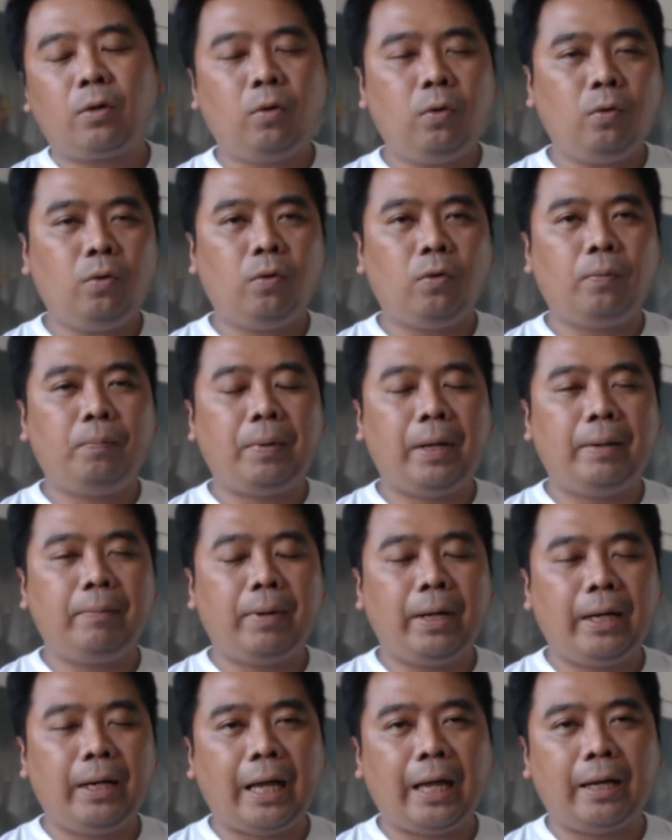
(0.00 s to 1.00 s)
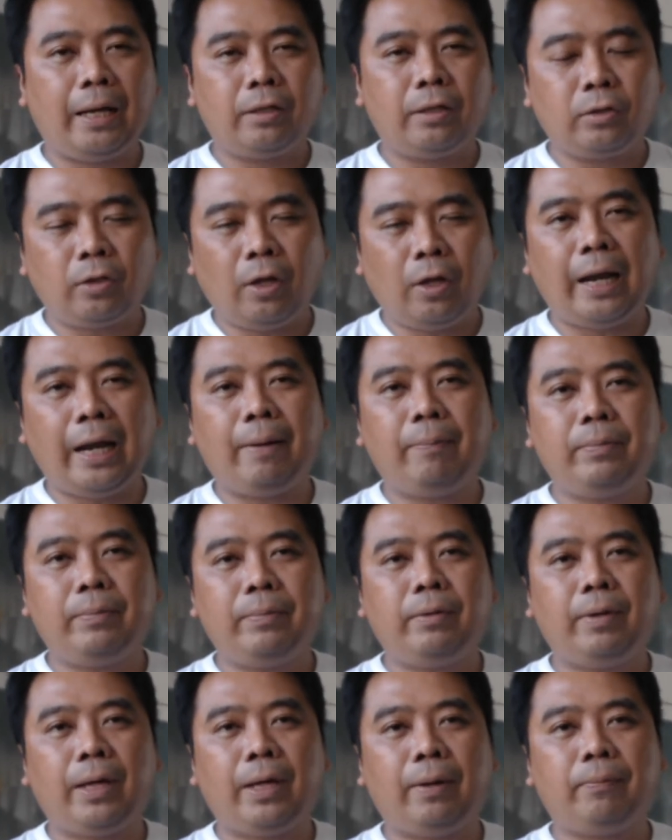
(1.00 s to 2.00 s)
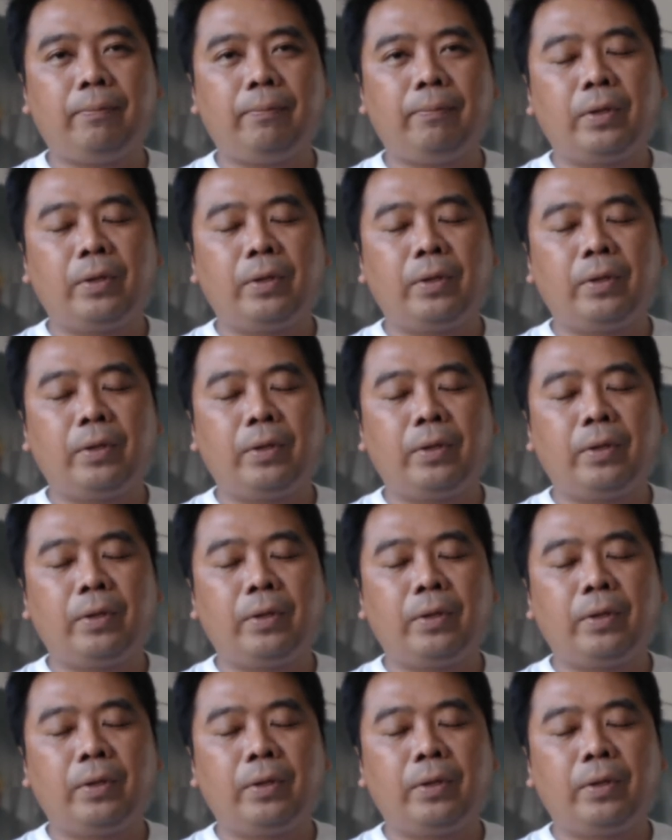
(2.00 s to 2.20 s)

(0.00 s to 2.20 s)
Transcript: รู่เป็นพนักงานต้อนรับใช่ไหมครับ